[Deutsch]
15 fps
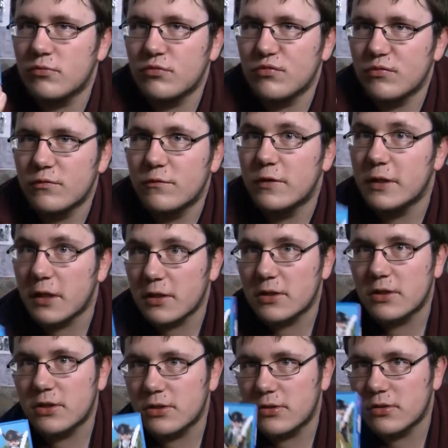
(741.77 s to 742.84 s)
Und wenn er
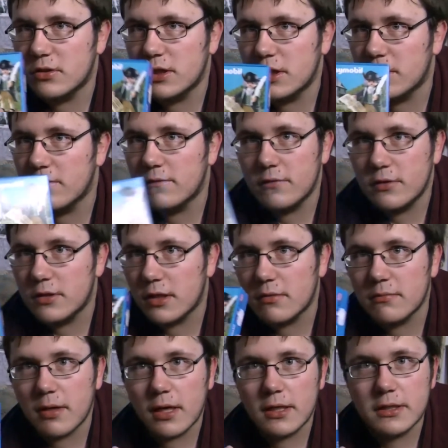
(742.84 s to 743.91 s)
es nicht will, dann
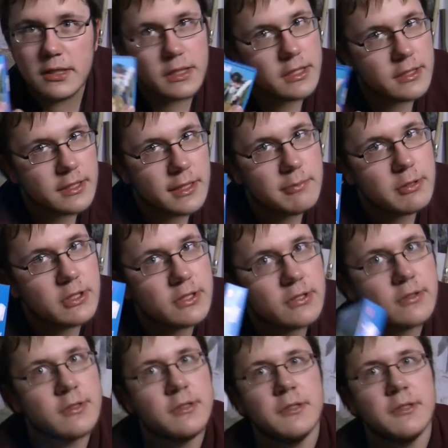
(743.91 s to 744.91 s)
behalte ich es selbst.